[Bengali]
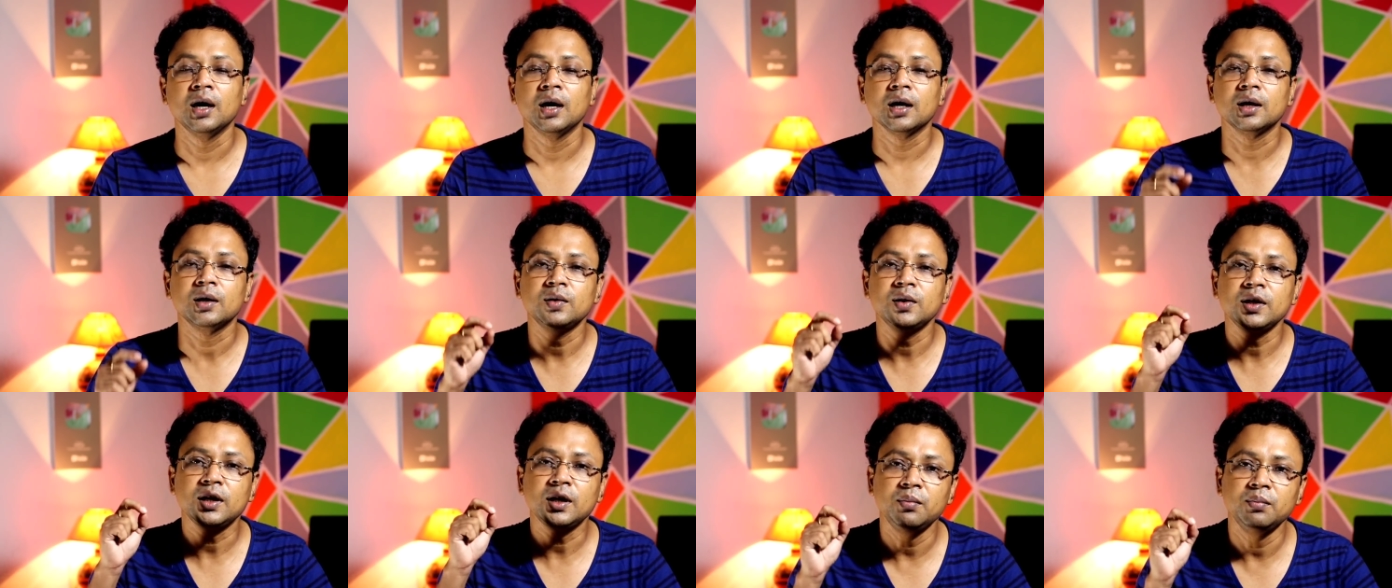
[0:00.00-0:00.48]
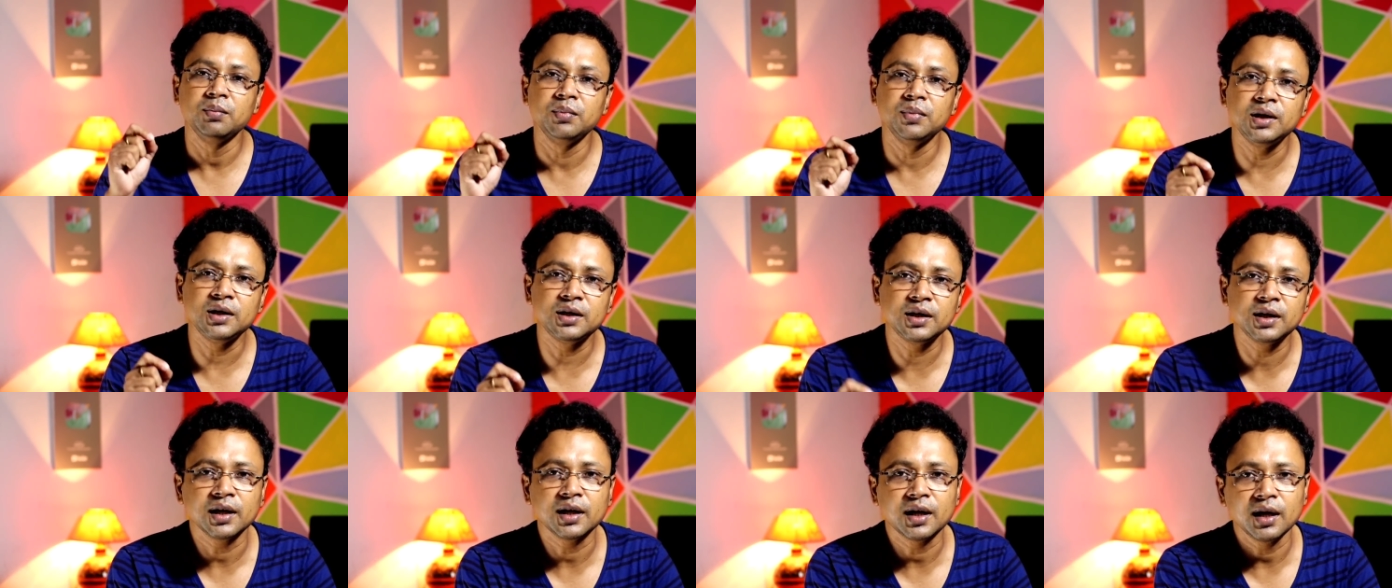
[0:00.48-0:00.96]
কিন্তু এটা
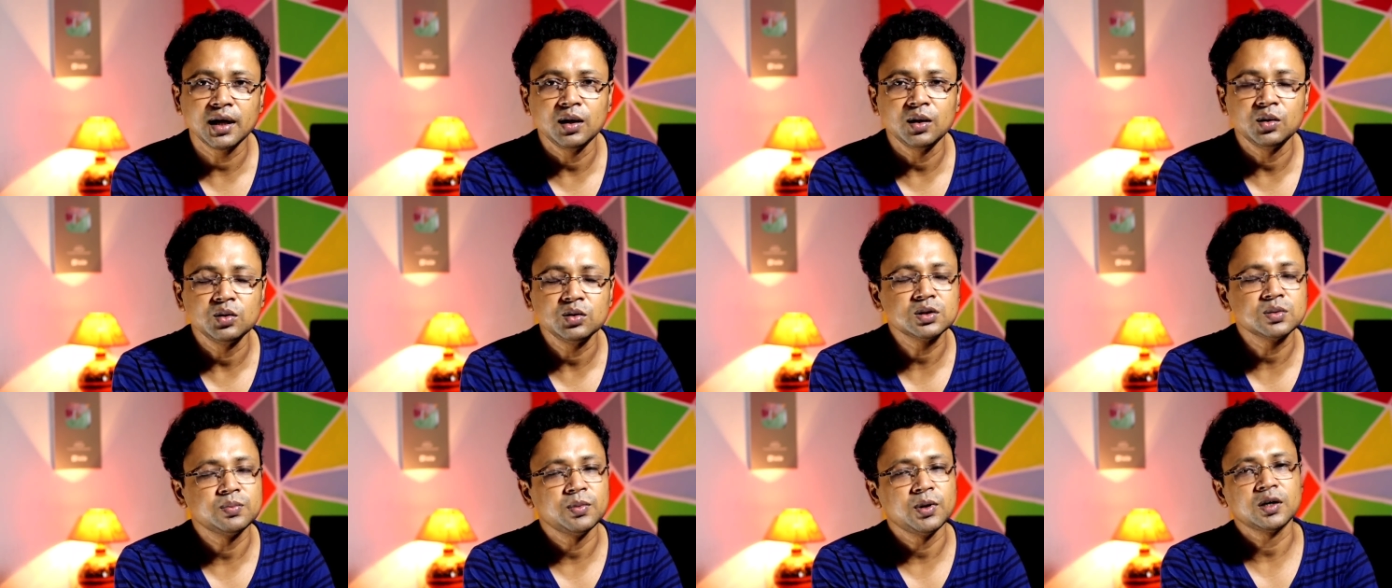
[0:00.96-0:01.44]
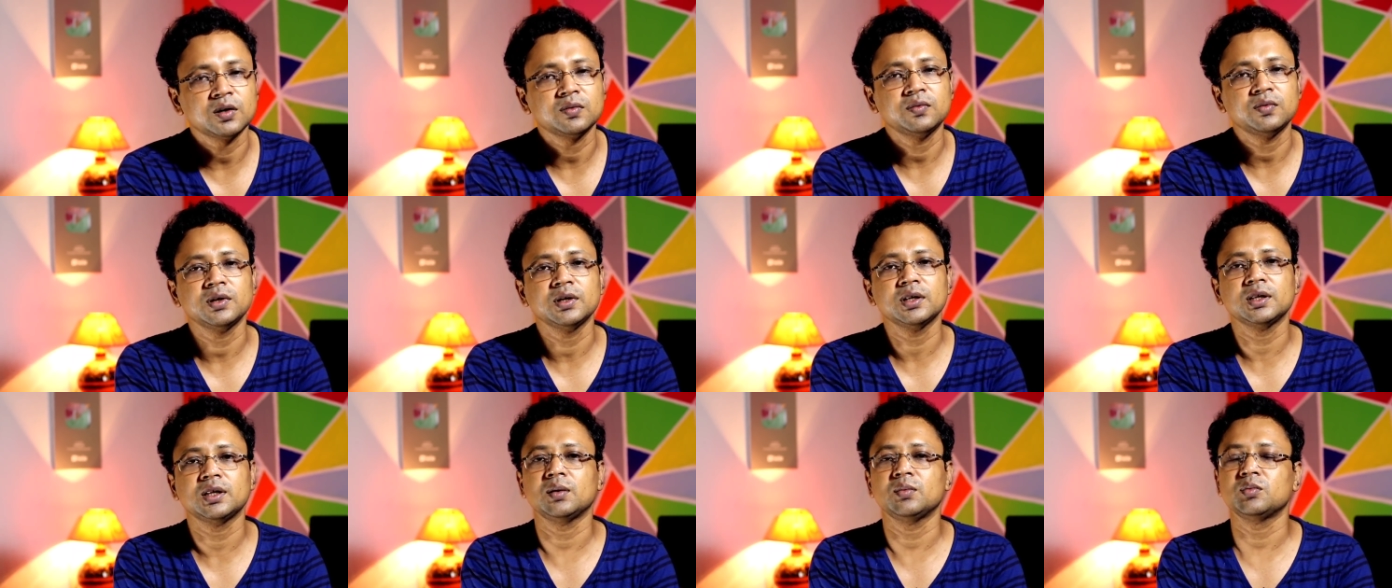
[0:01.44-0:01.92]
মিটে গেলেও
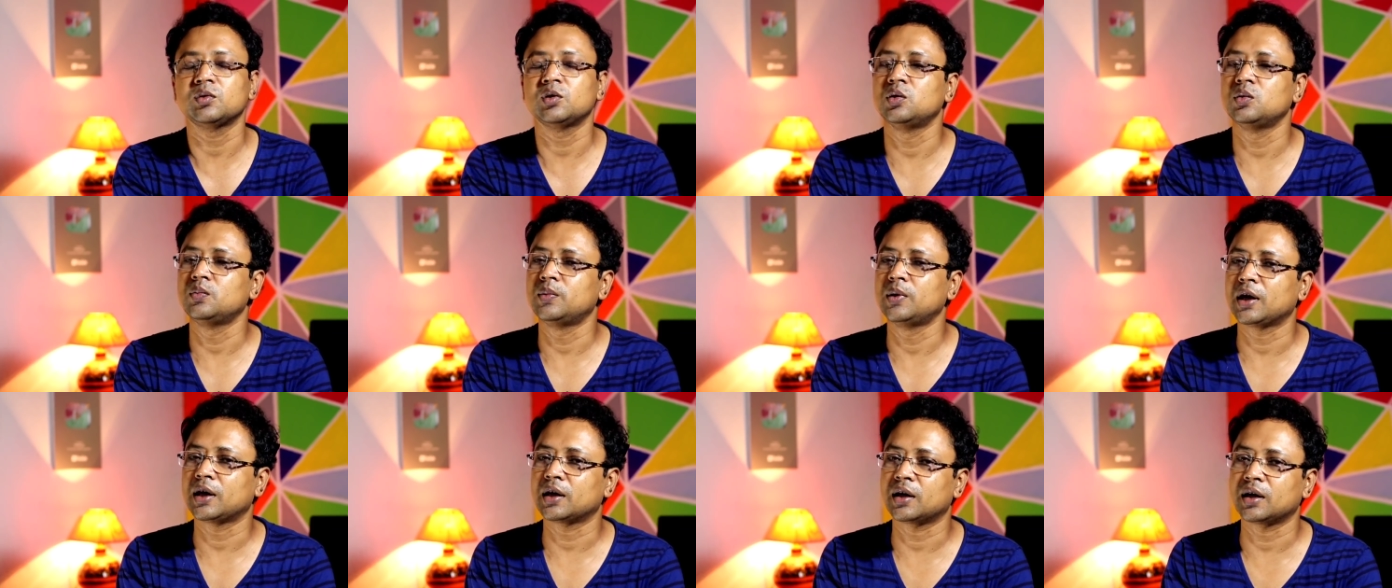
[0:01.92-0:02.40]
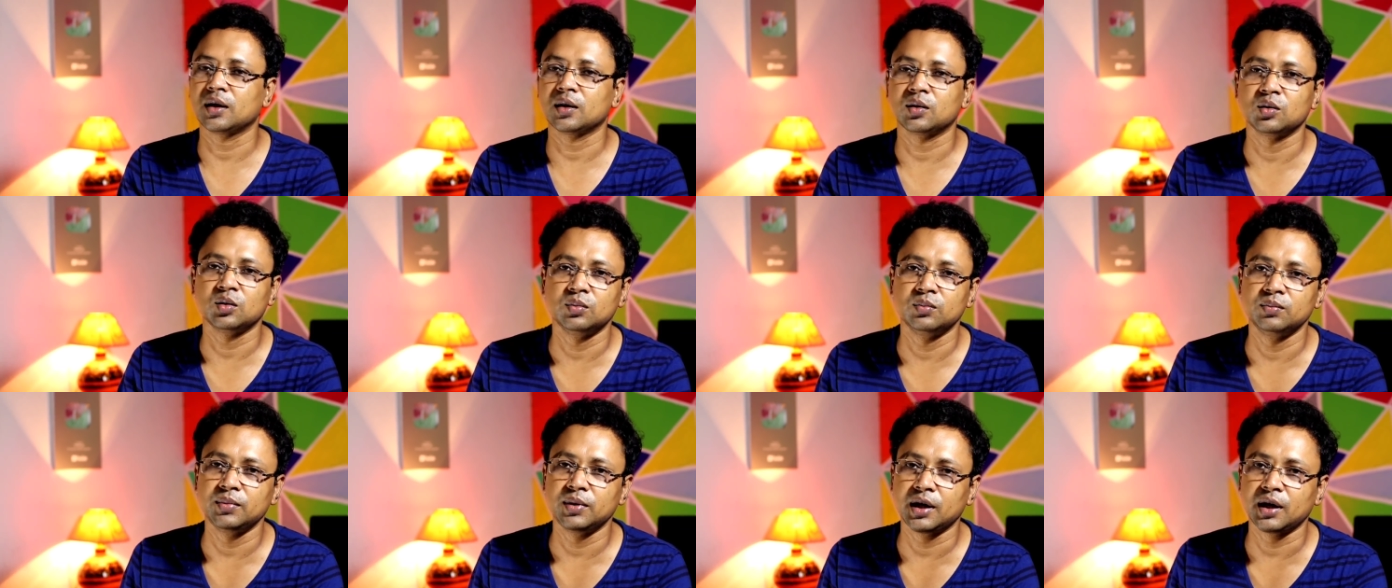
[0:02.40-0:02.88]
স্মার্টফোনের দাম খুব একটা
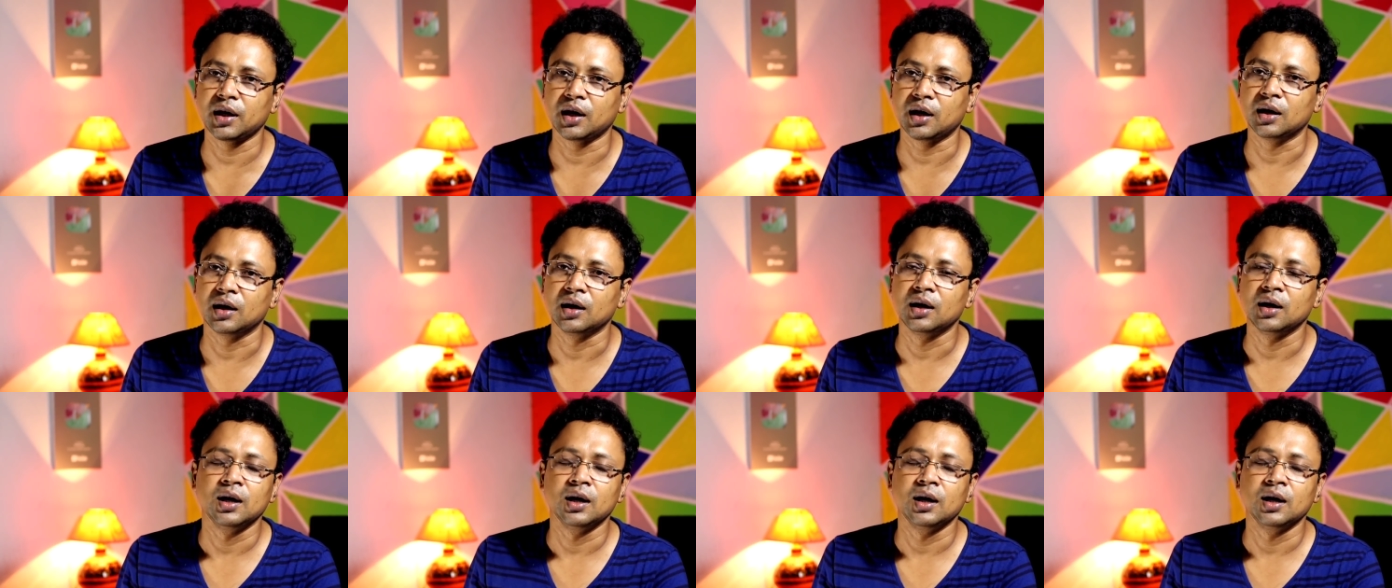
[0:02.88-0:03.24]
কমবে না